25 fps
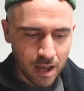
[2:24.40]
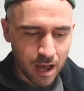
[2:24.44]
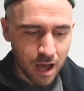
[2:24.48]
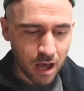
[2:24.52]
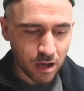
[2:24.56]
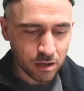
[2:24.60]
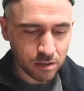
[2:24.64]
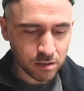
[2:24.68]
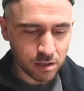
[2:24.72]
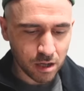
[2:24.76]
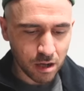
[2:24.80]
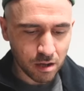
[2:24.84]

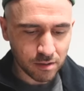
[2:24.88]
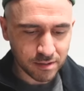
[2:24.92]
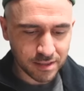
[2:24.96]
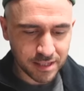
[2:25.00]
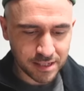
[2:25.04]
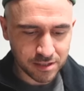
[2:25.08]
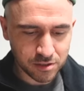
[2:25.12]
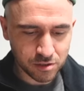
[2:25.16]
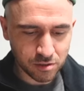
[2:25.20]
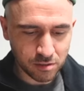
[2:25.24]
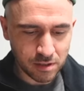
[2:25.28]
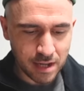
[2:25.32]
Encore
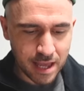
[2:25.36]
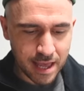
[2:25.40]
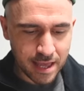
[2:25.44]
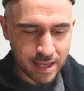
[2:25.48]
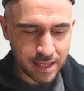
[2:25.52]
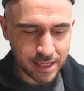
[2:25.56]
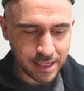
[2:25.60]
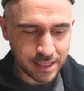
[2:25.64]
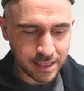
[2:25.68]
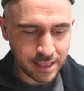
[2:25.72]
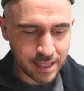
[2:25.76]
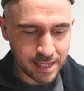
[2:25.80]

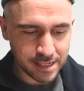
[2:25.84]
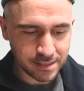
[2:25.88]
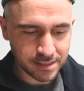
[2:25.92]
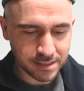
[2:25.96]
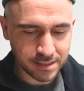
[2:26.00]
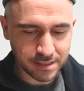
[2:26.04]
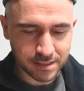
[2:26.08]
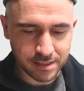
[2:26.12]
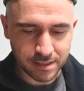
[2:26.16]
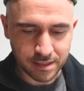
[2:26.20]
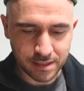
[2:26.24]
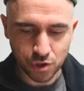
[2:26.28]
désolé
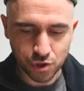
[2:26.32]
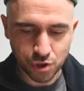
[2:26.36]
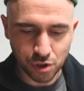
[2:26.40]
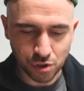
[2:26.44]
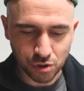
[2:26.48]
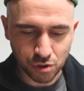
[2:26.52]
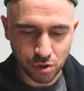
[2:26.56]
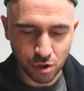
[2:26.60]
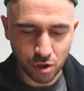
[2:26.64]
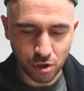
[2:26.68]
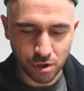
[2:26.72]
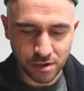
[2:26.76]
Inès, je
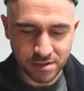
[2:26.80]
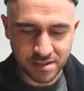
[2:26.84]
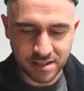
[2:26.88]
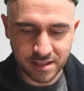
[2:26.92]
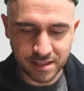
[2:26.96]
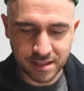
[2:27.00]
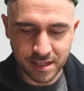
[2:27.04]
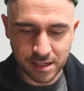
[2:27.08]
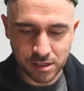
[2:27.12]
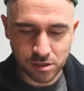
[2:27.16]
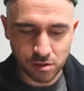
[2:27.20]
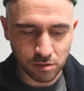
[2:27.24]
te
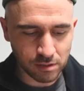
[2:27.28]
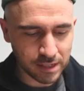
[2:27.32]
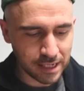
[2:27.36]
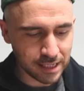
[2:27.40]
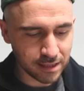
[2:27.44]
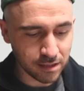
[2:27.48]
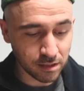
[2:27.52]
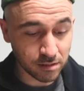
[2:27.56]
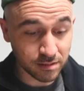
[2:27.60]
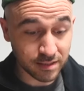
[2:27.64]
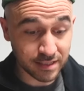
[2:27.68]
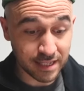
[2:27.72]
redis
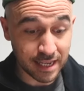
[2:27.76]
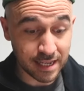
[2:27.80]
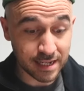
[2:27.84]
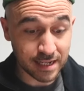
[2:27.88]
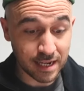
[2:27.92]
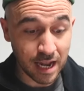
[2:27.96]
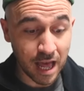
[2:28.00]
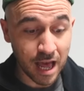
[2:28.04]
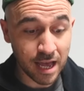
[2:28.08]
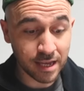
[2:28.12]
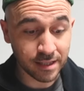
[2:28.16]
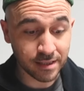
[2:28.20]
désolé dans
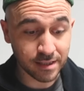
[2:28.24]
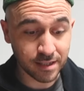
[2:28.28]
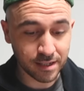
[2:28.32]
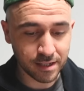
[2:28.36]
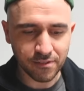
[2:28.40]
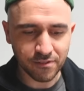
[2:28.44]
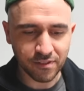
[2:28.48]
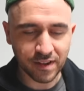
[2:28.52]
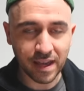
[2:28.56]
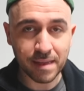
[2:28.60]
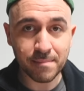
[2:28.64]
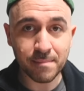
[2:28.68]
cette
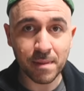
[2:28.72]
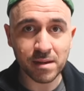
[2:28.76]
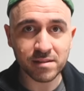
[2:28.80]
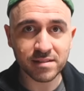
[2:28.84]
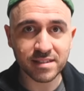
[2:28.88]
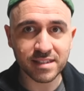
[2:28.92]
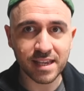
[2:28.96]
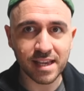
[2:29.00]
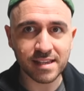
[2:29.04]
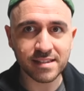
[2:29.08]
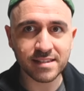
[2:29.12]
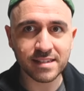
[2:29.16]
lettre. Vraiment
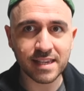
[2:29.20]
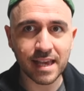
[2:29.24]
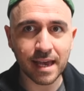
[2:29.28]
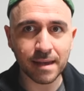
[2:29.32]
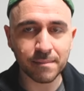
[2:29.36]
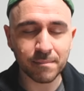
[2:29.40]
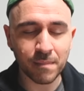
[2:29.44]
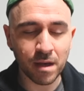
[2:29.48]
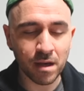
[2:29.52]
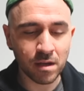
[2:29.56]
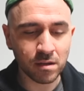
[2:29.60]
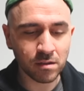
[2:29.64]

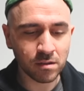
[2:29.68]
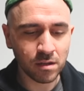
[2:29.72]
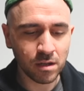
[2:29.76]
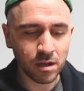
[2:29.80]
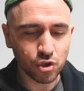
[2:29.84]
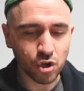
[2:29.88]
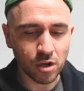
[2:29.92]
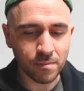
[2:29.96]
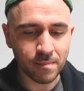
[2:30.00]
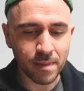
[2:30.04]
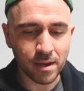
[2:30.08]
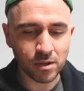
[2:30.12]
sincèrement,
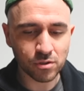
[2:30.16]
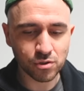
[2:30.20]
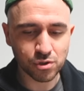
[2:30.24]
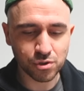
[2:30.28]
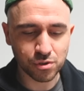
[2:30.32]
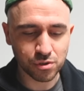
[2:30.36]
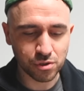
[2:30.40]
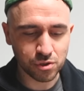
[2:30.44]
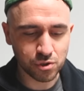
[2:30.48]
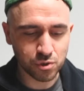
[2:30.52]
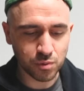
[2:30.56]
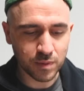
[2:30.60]
comment
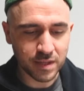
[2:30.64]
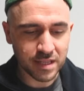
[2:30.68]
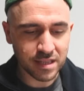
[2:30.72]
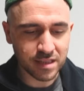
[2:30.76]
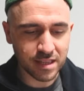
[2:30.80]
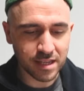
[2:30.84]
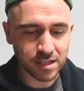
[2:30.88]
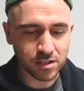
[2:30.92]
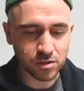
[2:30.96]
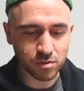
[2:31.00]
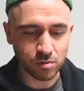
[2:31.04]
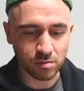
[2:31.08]
je suis
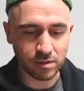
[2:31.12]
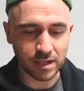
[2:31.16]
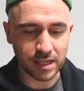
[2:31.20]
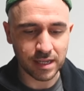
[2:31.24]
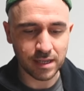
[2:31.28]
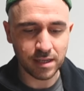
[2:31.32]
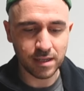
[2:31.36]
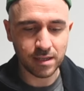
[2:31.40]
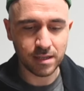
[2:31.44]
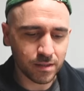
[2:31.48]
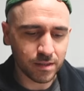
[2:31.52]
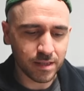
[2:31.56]

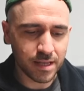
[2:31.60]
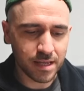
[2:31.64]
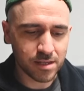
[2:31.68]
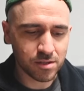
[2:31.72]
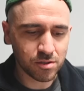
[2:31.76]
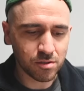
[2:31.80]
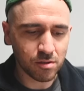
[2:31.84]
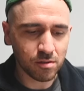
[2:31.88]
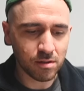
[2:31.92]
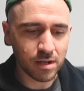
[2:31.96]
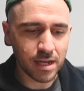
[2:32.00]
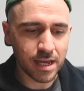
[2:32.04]
désolé.
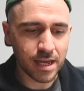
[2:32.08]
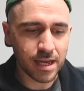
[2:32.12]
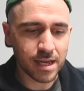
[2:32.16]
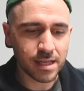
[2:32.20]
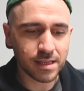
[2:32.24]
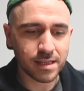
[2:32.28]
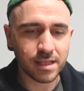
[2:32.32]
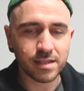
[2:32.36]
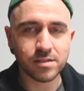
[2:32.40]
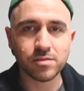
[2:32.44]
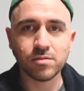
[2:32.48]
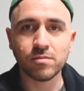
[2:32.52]

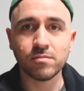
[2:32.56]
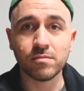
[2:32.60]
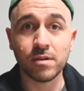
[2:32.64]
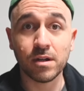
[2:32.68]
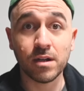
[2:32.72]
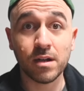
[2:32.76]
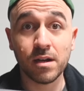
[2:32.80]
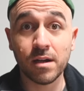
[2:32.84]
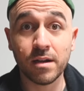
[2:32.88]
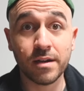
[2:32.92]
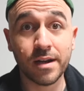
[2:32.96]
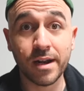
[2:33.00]
Désolé, désolé.
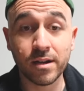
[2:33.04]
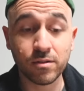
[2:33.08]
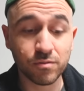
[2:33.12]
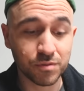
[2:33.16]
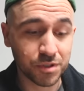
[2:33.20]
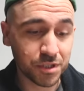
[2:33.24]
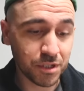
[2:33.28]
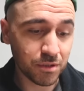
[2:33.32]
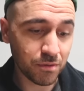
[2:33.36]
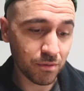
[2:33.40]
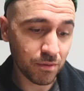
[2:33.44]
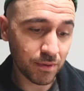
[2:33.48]
Voilà, là, elle
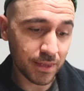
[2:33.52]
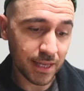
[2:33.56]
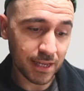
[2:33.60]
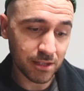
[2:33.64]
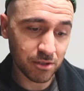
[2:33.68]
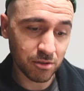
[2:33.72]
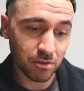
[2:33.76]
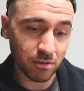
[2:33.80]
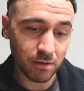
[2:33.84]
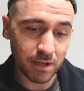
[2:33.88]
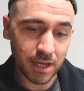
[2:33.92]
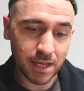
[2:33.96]
continue.
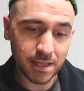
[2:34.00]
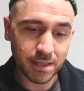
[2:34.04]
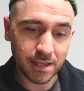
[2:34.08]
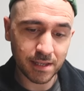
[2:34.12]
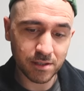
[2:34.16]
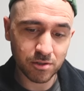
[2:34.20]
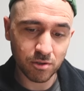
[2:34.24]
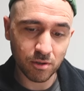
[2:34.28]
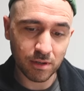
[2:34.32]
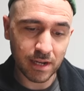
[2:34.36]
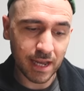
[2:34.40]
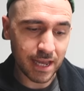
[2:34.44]
Désolé,
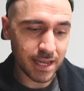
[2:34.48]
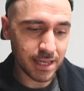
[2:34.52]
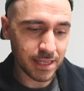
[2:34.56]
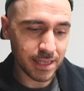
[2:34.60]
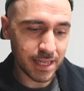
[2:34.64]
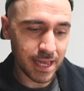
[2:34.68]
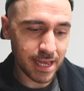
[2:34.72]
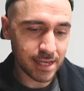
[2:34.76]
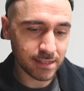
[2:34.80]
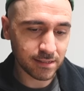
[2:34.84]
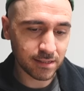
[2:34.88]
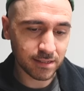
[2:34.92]
désolé,
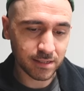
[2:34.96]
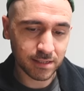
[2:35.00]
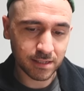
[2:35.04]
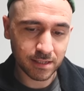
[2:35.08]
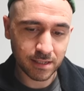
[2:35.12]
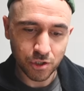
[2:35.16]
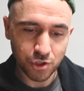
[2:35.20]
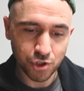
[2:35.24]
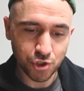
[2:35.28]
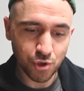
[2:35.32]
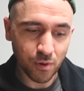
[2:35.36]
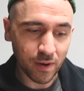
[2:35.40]

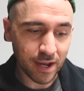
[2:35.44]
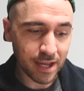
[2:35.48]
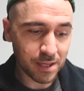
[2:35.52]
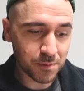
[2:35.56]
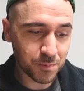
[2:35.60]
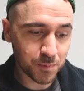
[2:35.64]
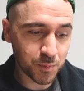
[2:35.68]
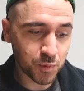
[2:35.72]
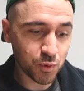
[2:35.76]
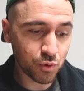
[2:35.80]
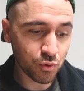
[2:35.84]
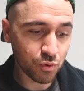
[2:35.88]
Inès. J'aurais
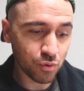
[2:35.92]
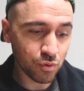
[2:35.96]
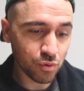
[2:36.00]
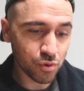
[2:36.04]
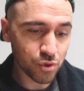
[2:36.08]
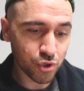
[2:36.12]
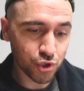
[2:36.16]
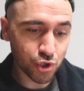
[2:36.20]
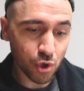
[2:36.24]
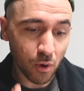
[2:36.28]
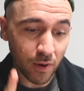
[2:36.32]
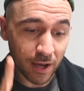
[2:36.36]

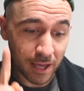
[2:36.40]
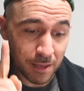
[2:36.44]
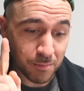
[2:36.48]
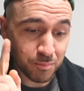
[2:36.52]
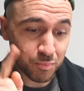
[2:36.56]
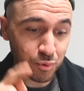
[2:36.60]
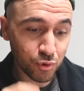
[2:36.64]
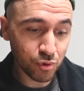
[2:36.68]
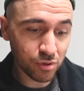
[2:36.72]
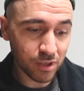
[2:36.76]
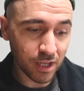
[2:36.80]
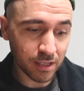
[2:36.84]
pu, j'aurais
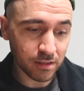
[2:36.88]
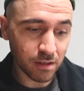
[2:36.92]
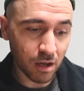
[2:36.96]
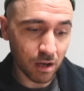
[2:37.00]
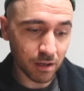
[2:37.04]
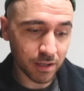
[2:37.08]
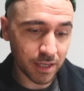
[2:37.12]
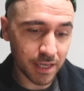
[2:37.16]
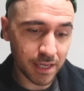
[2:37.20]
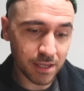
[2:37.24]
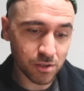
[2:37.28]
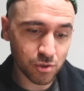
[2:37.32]
pu
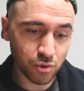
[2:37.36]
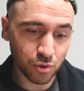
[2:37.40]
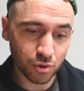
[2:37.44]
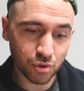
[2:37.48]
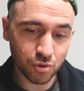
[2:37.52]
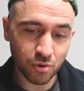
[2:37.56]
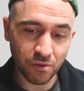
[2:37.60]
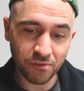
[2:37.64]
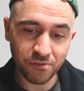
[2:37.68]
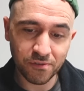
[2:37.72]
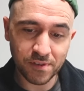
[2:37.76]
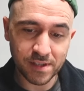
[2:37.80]
t'attaquer
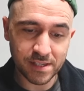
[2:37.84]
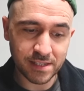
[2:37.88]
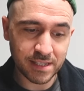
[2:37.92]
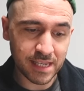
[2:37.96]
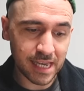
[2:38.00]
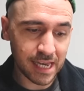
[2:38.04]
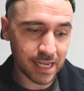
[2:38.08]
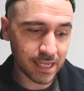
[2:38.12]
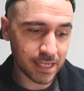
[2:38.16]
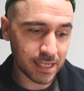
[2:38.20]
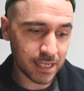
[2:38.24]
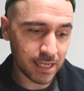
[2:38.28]
sur ton
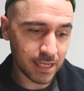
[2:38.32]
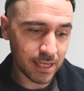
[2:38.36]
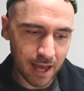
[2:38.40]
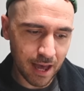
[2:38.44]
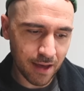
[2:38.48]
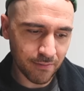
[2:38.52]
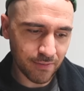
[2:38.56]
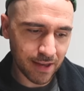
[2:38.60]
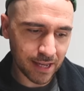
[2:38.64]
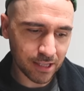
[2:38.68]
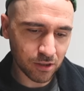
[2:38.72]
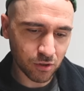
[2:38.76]
physique
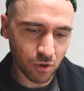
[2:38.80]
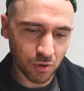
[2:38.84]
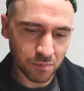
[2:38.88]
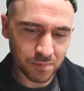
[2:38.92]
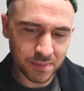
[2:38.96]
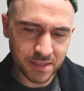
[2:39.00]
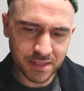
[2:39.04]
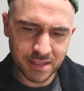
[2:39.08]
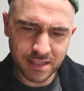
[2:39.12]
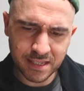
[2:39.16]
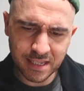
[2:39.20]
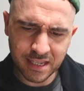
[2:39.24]
avec ton
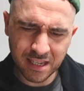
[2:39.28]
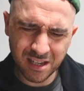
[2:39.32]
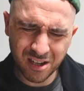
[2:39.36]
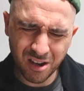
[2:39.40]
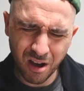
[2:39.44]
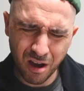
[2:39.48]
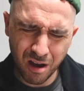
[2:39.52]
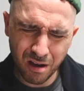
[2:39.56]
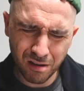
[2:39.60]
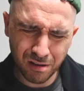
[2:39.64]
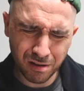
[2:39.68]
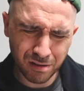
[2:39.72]
petit
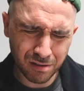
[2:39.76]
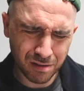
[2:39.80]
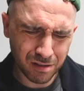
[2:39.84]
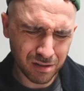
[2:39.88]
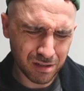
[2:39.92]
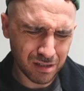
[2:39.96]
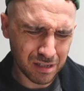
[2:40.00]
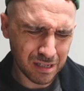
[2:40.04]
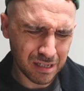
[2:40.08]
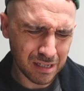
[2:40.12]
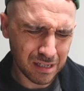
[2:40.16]
corps